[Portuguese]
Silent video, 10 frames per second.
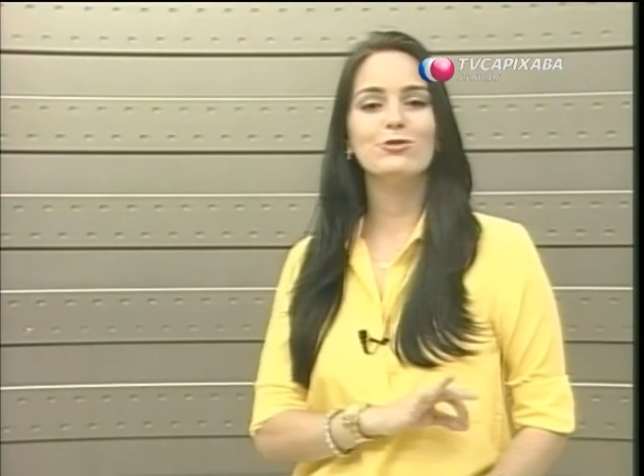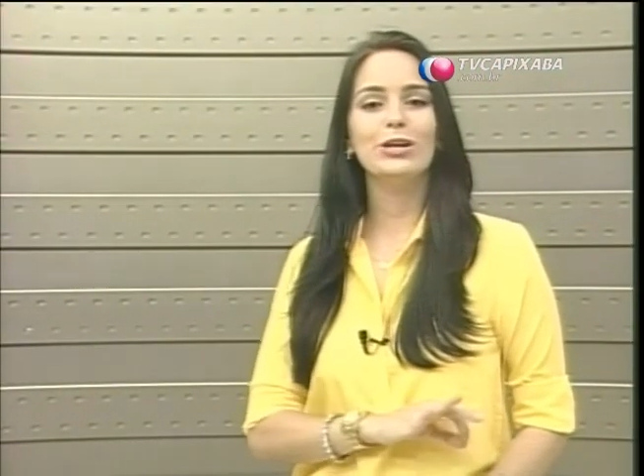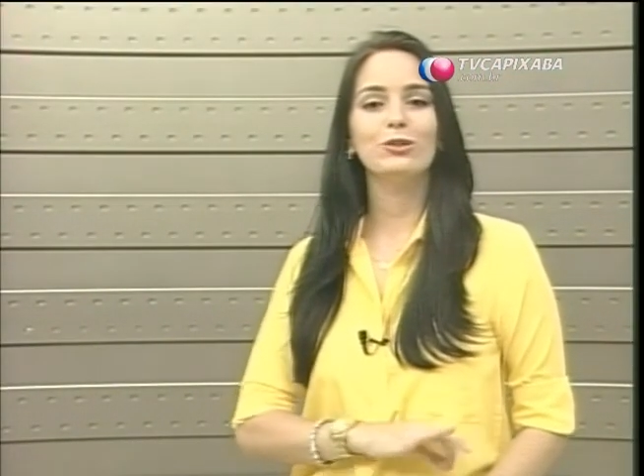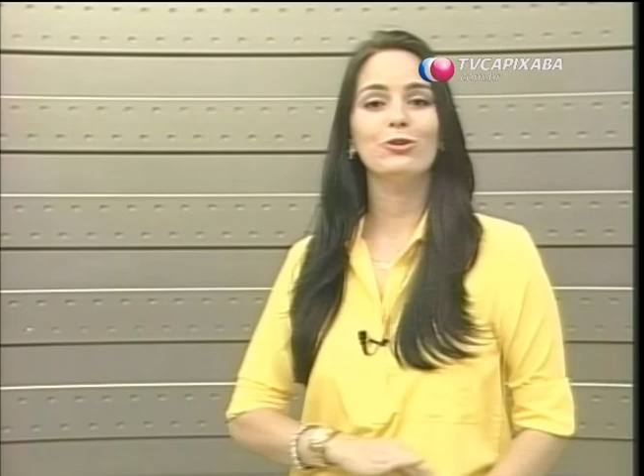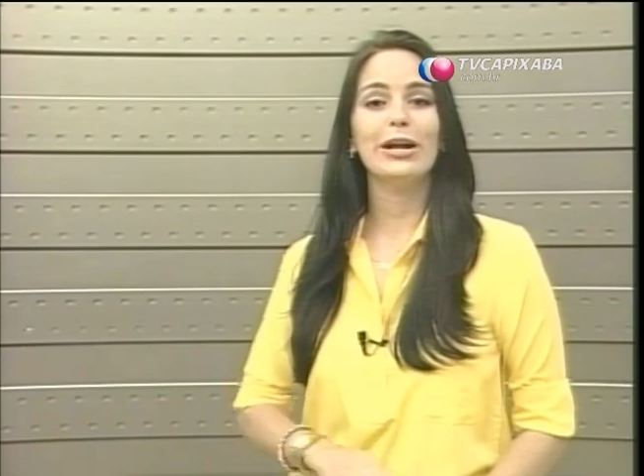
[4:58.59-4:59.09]
do
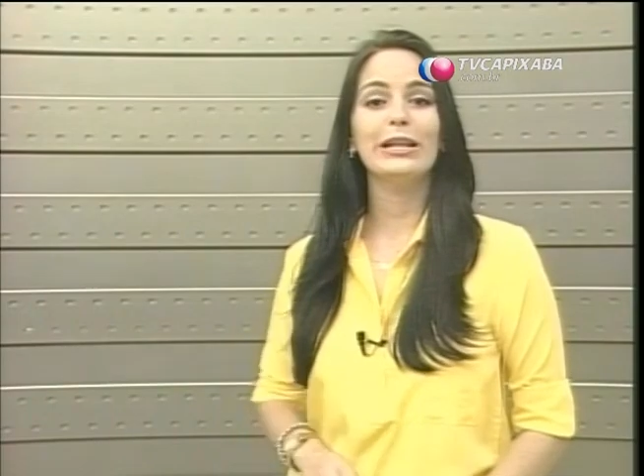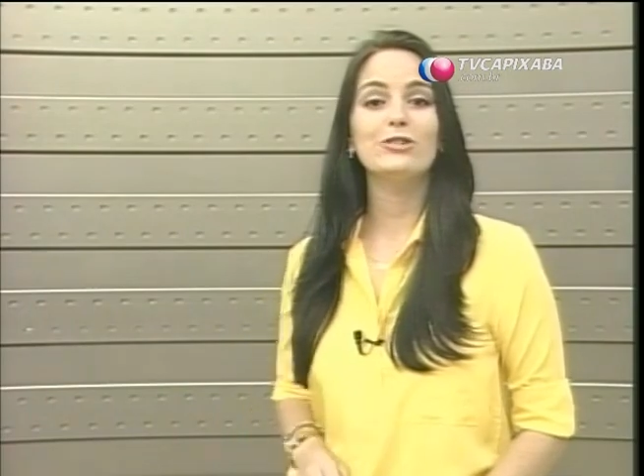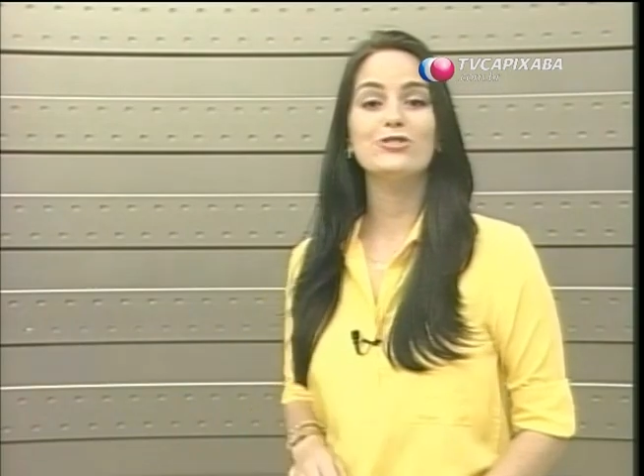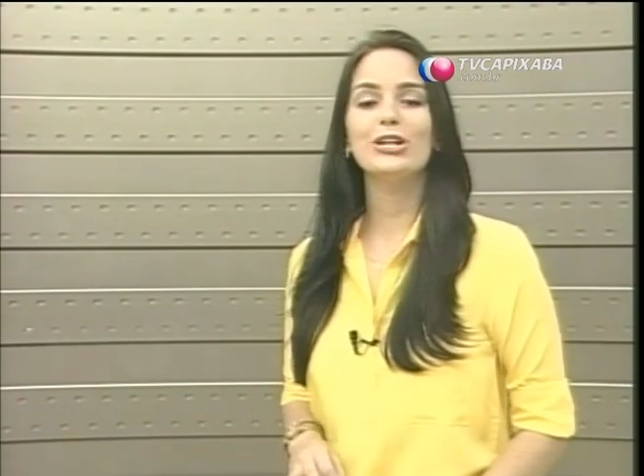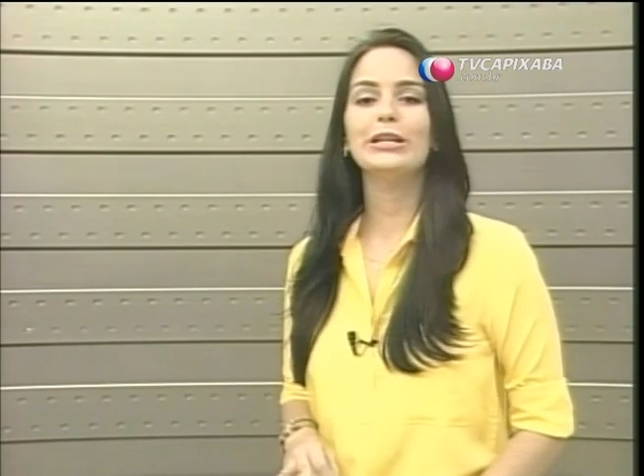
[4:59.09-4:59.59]
cantor
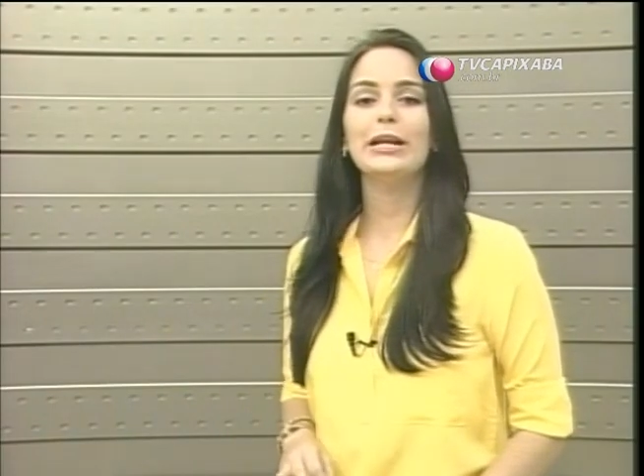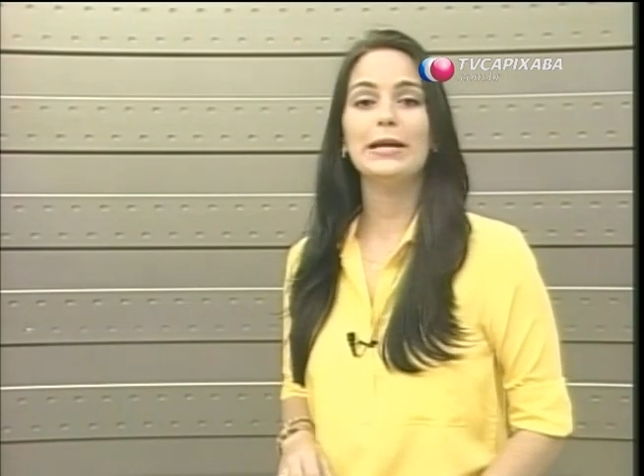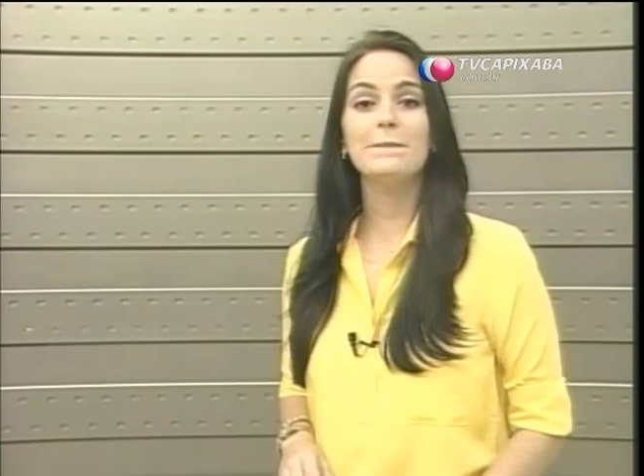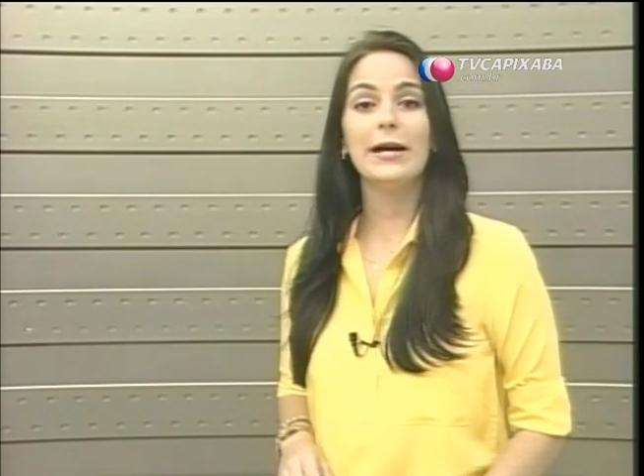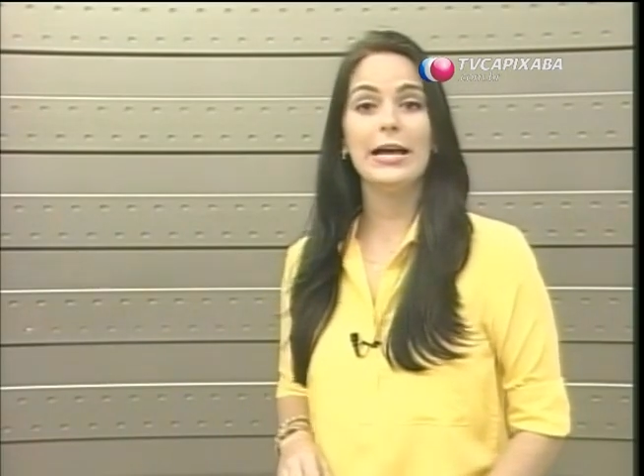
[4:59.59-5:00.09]
Alexandre
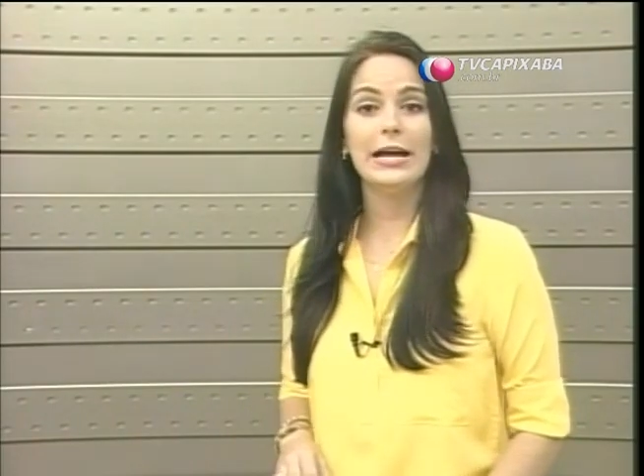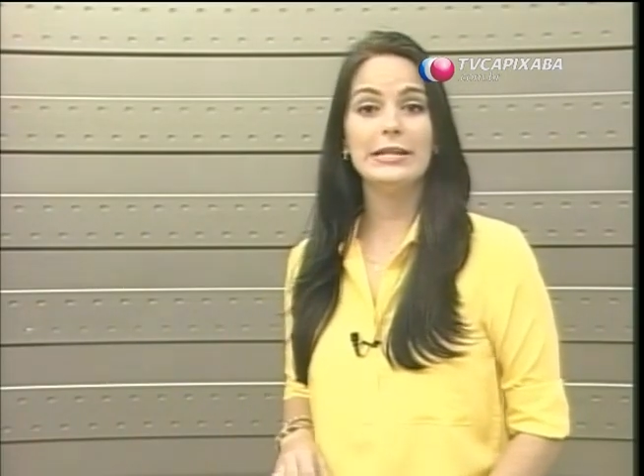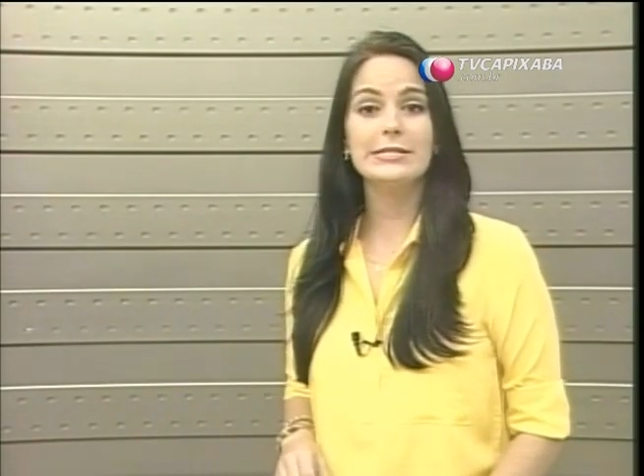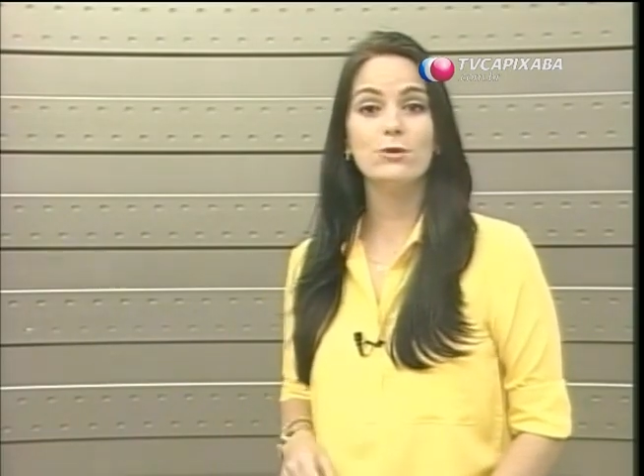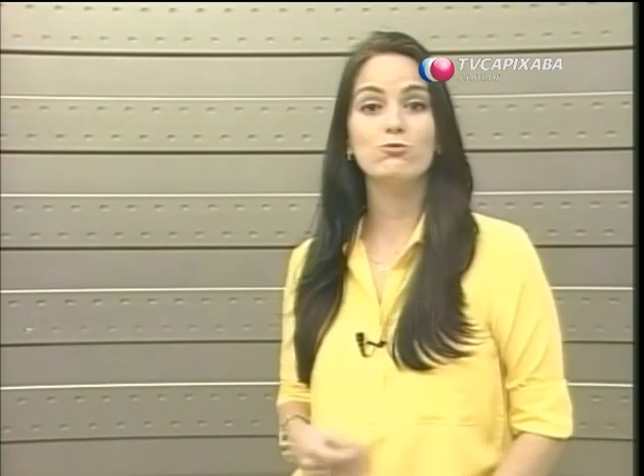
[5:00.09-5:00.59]
Lima
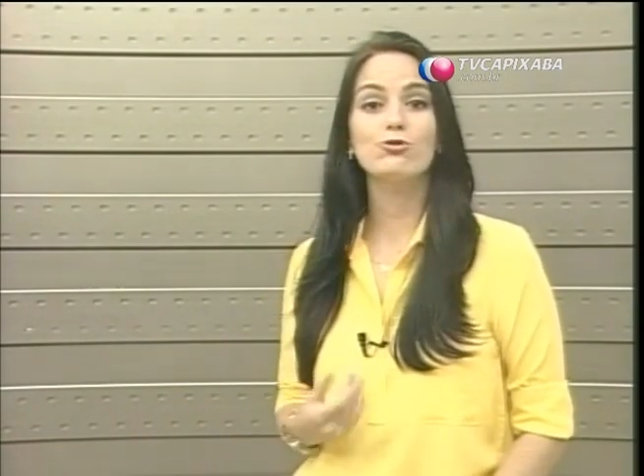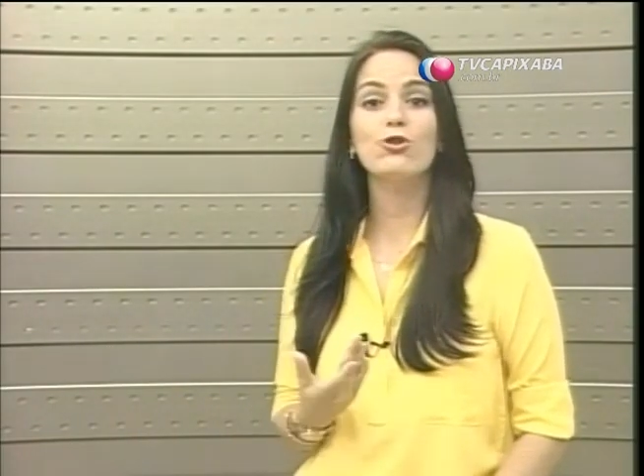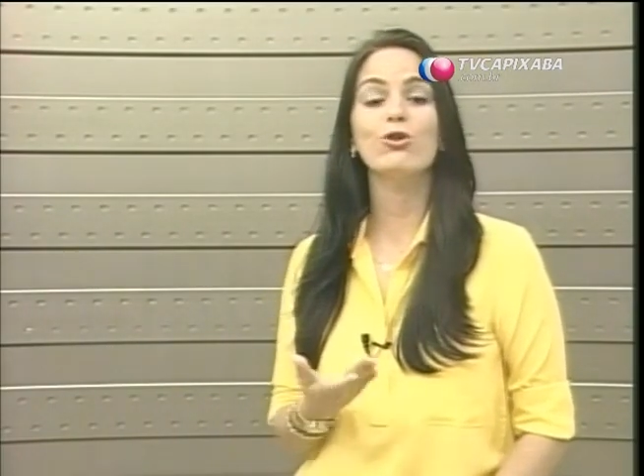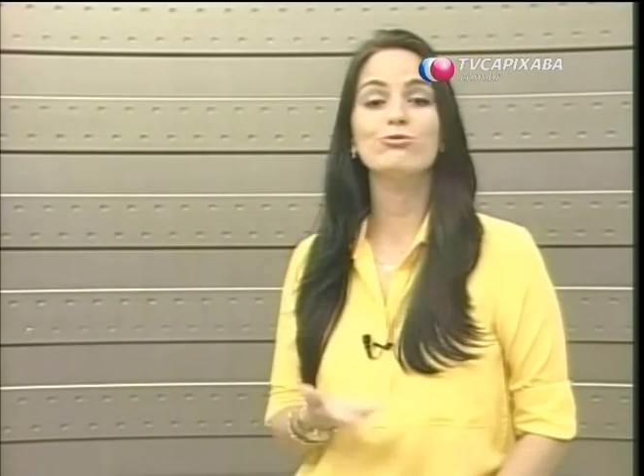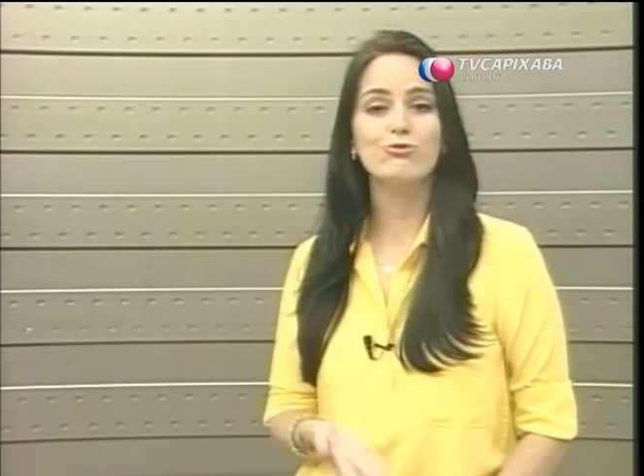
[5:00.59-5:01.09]
realizam um
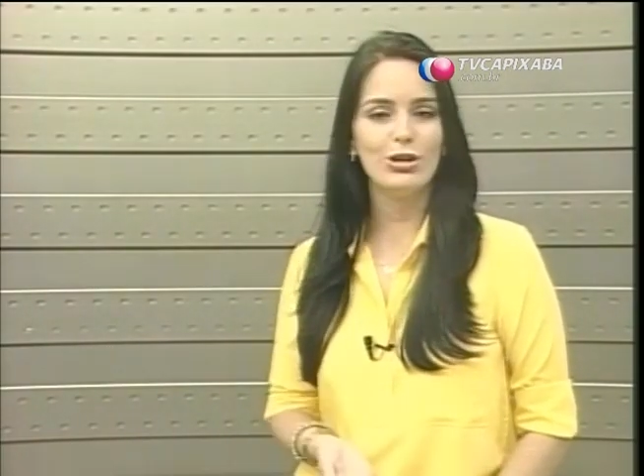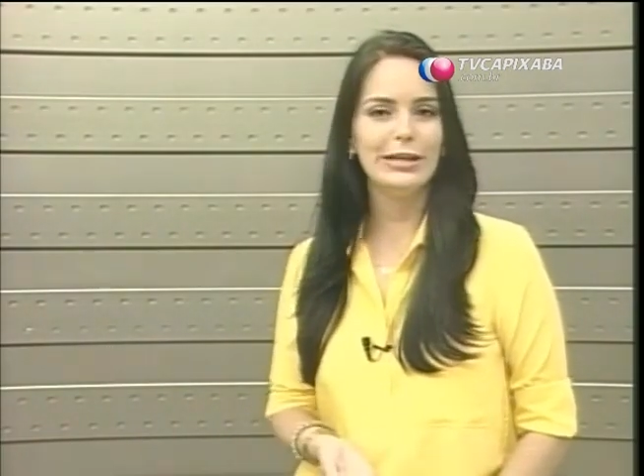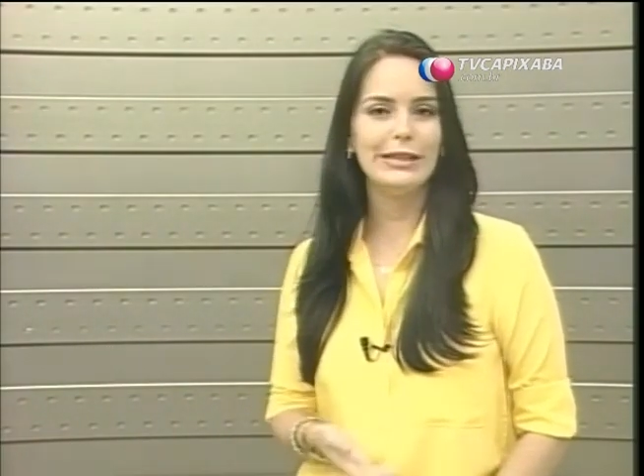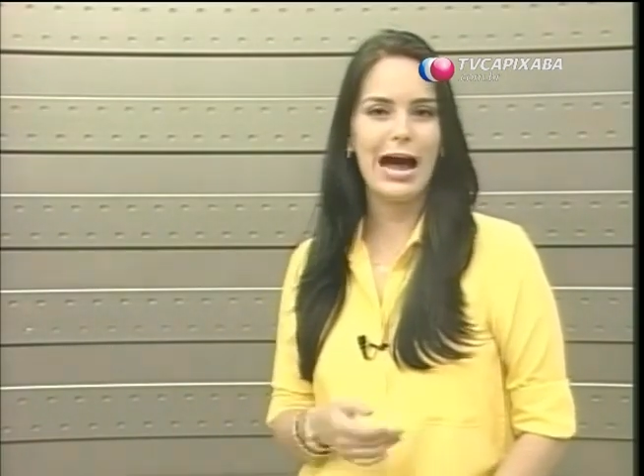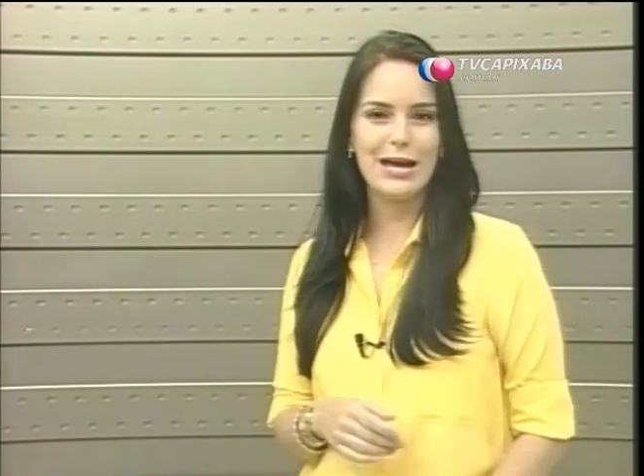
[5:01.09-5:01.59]
show
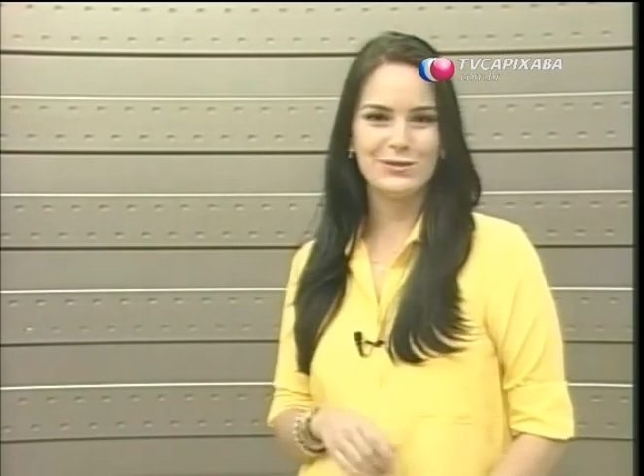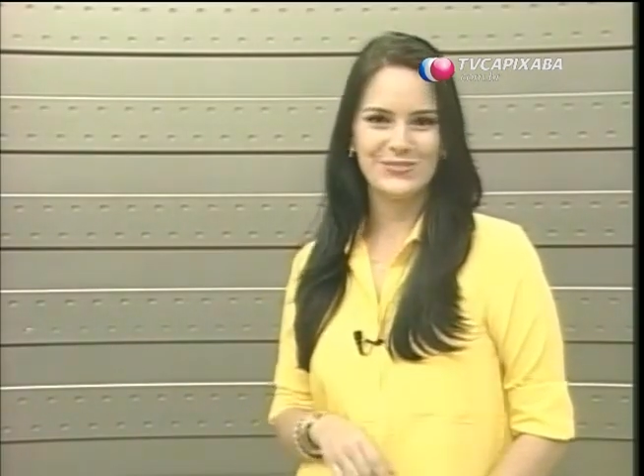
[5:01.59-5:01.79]
solidário.